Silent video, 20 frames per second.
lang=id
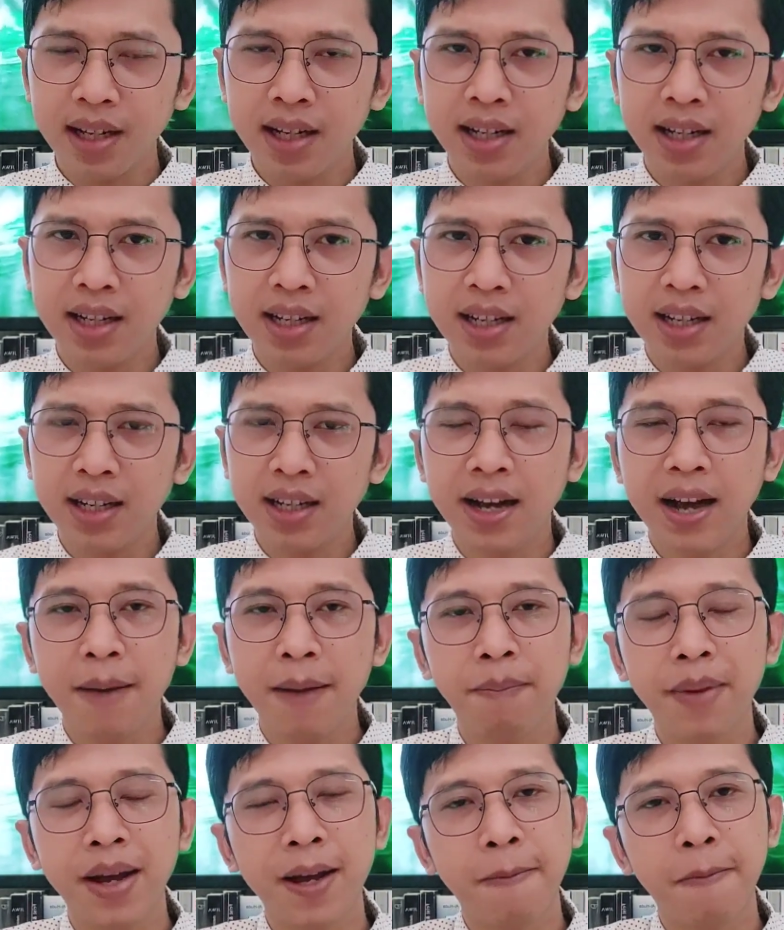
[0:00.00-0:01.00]
eh,
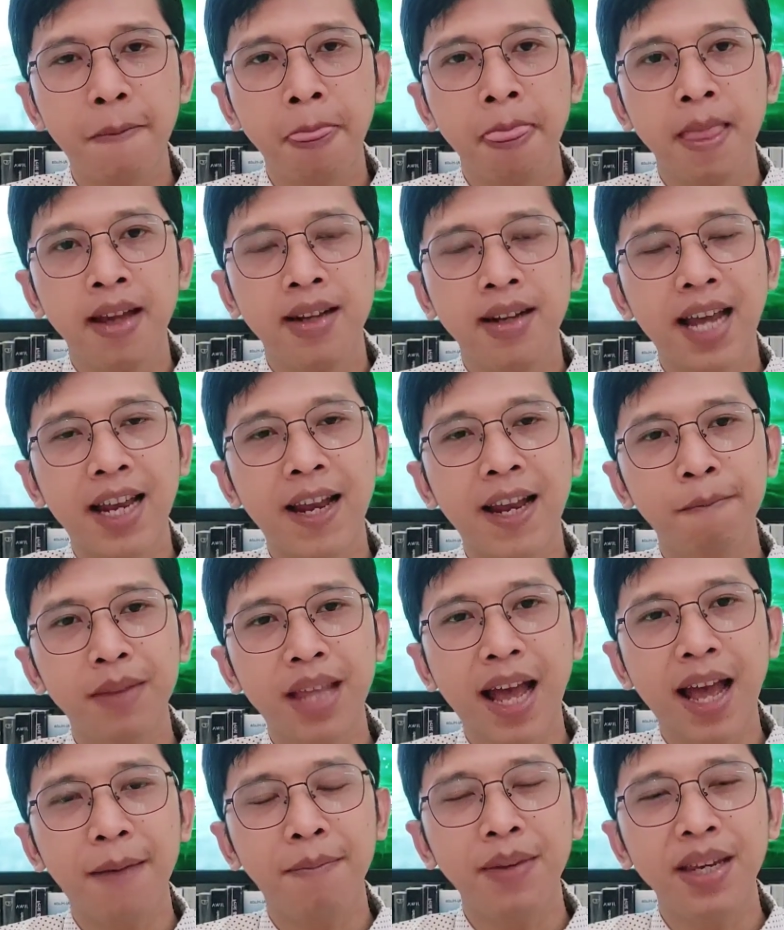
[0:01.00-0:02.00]
apa dalam
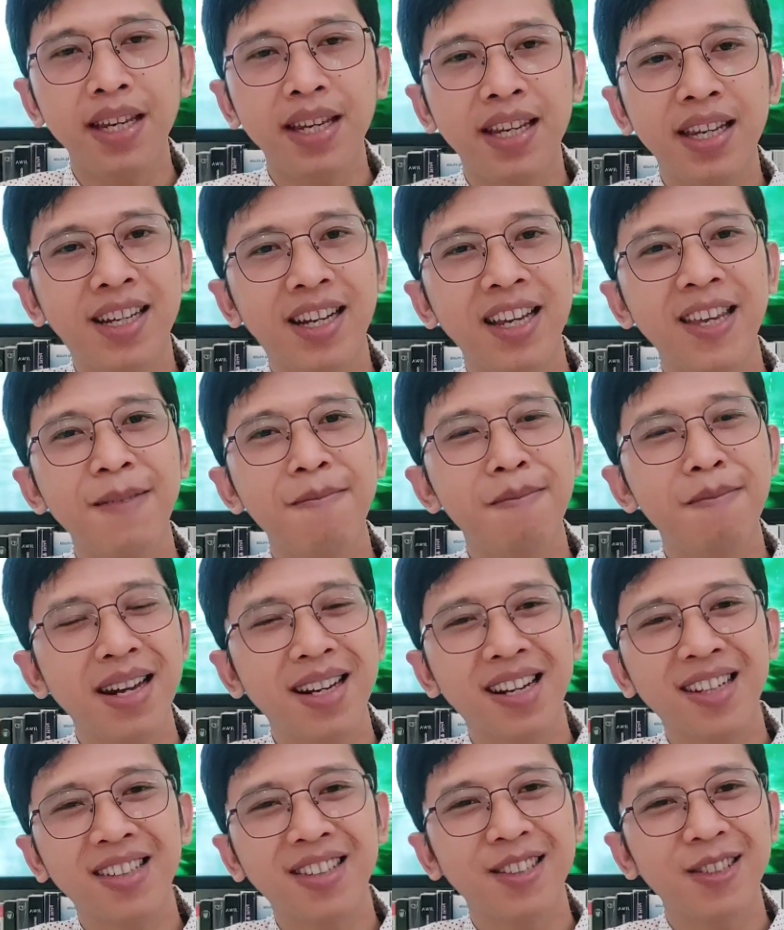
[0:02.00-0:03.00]
tahap ini
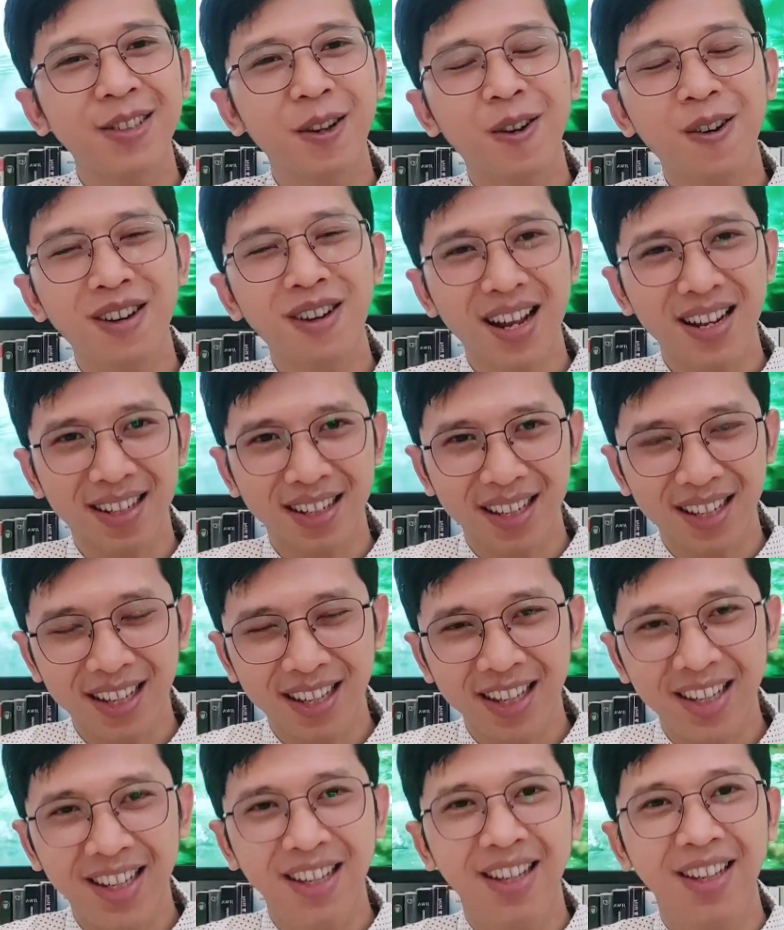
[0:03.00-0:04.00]
keimanan seseorang
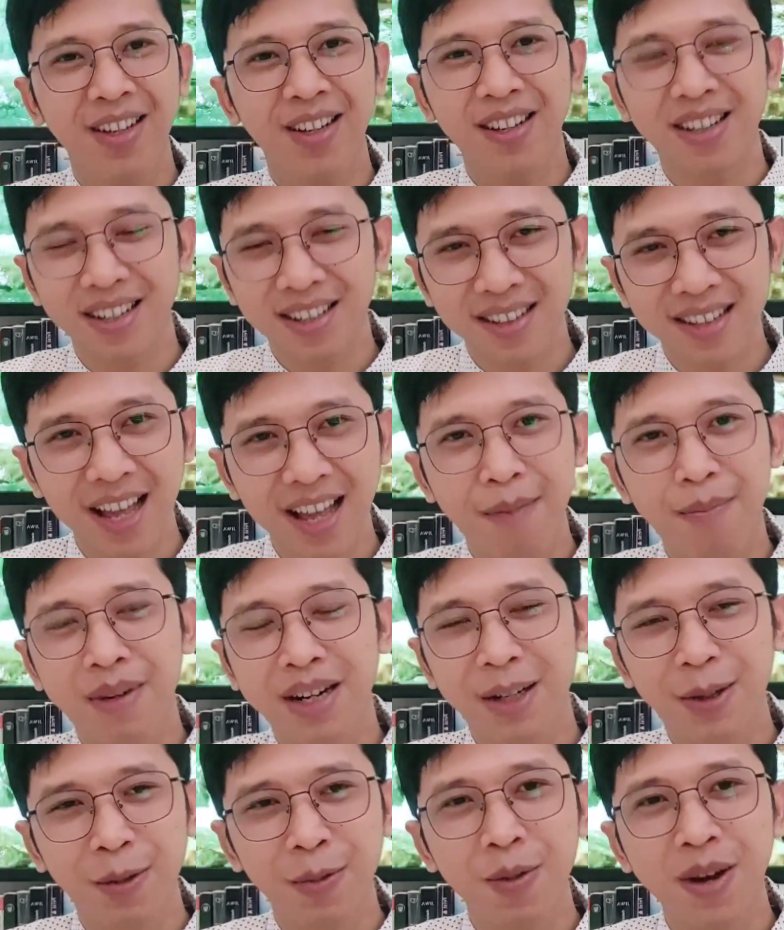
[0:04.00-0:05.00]
di
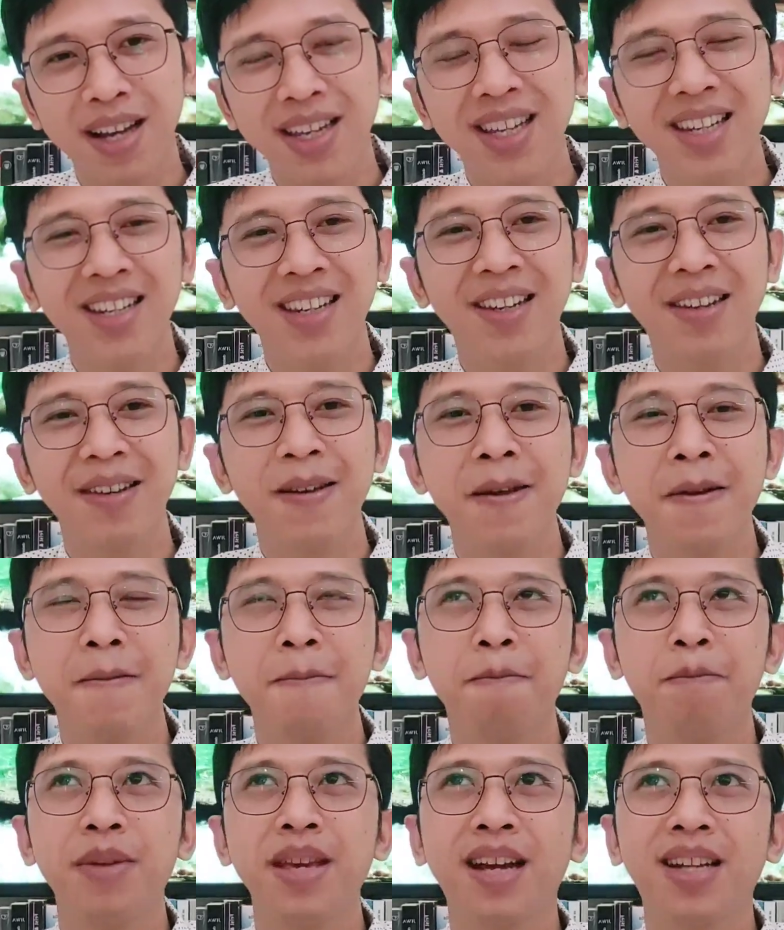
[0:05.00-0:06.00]
tahap kedua ini
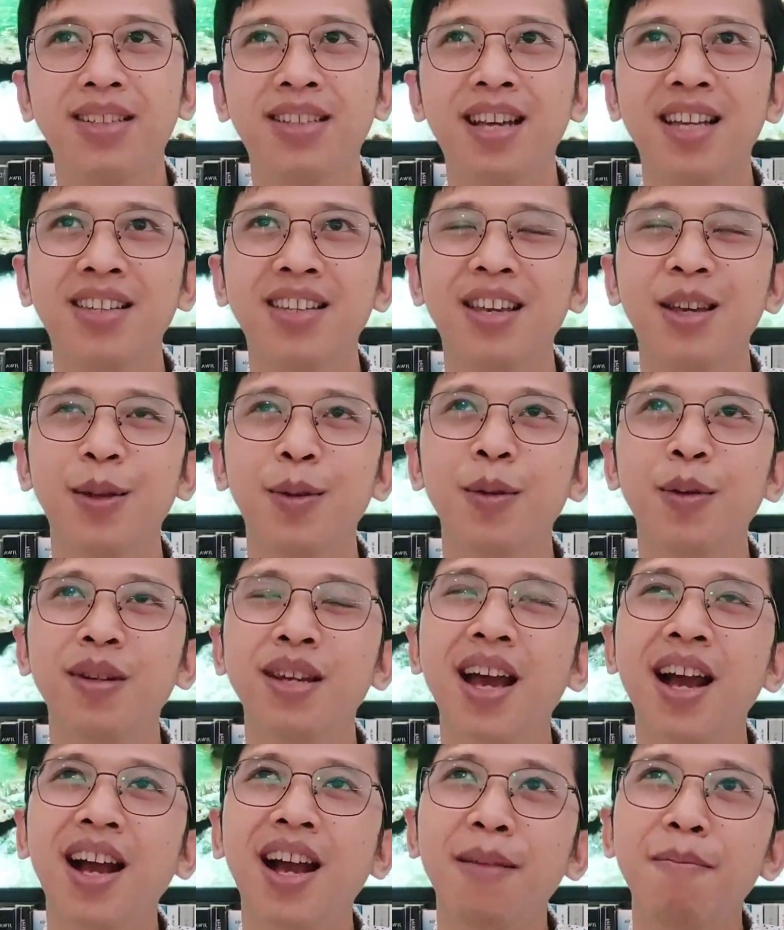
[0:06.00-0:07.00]
biasanya itu
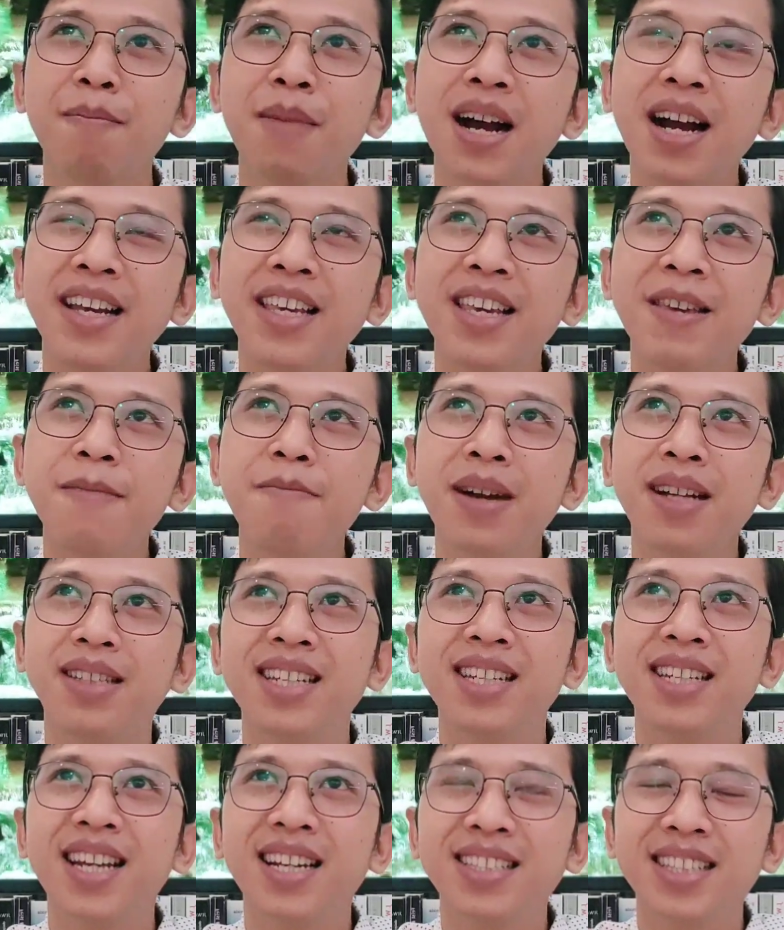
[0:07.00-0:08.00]
dia akan
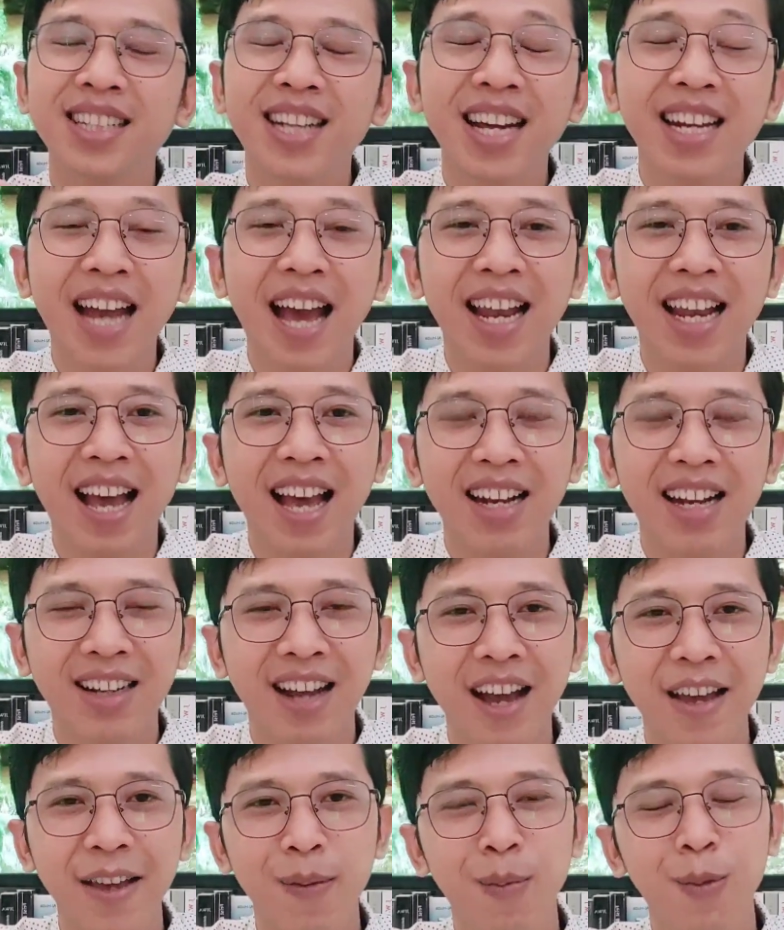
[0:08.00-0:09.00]
mengimajinasikan hal-hal
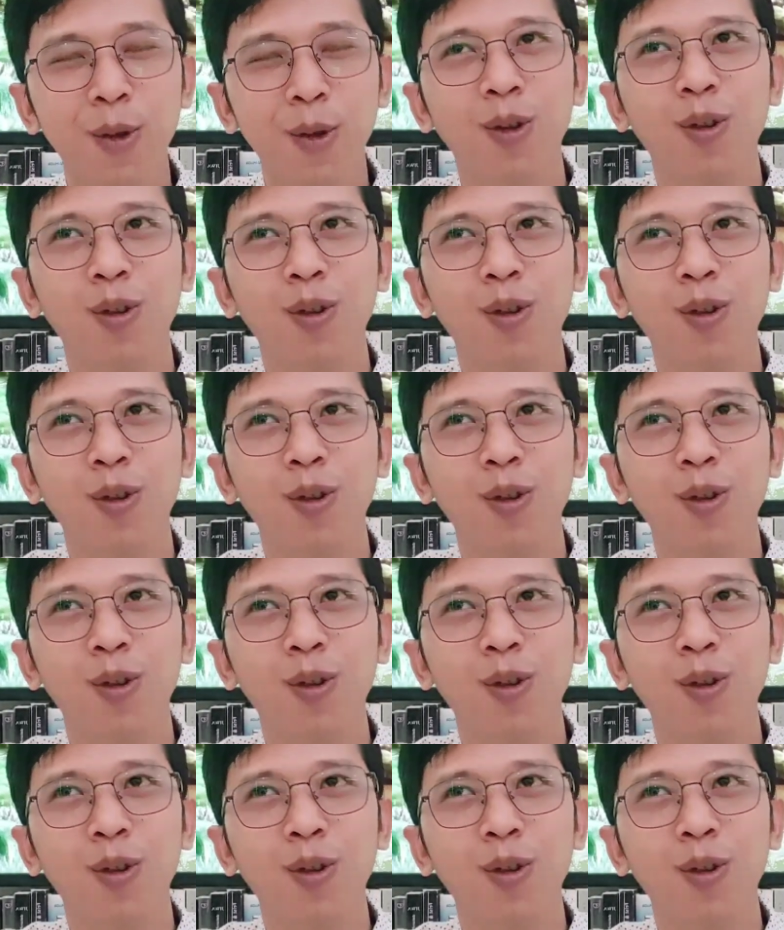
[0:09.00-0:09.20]
gaib.